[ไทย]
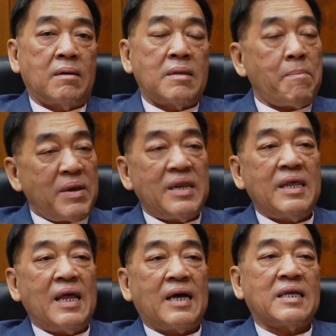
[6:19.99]
ในปีนี้
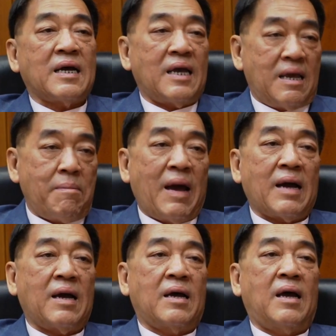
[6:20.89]
เนี่ยทั้ง a b a c
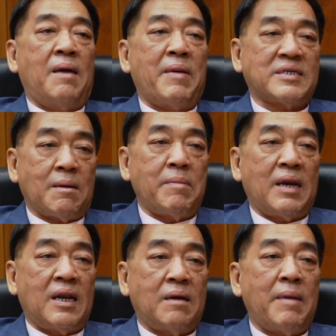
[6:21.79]
a p e c
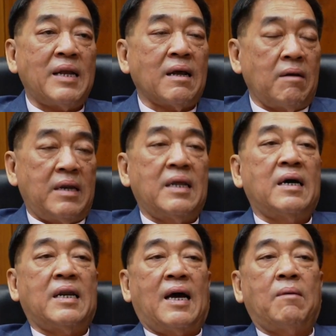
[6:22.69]
Summit หรือแม้ทั้ง
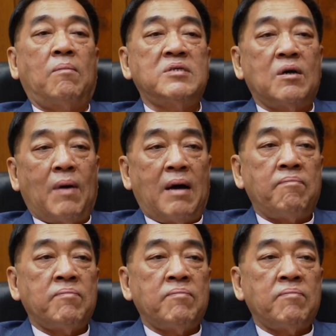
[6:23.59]
Leader เนี่ยผมเชื่อว่า